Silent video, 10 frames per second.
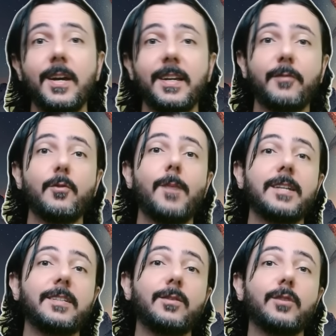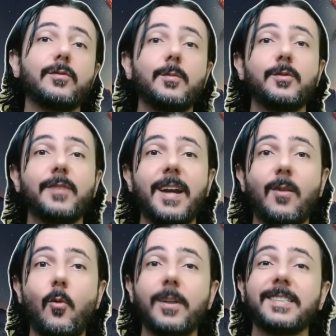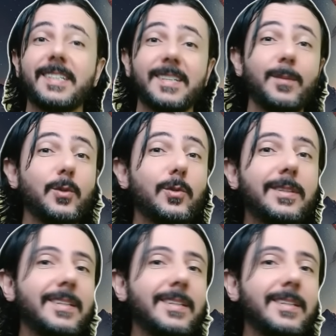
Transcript: que a filmagem que nós vamos ver agora está chamando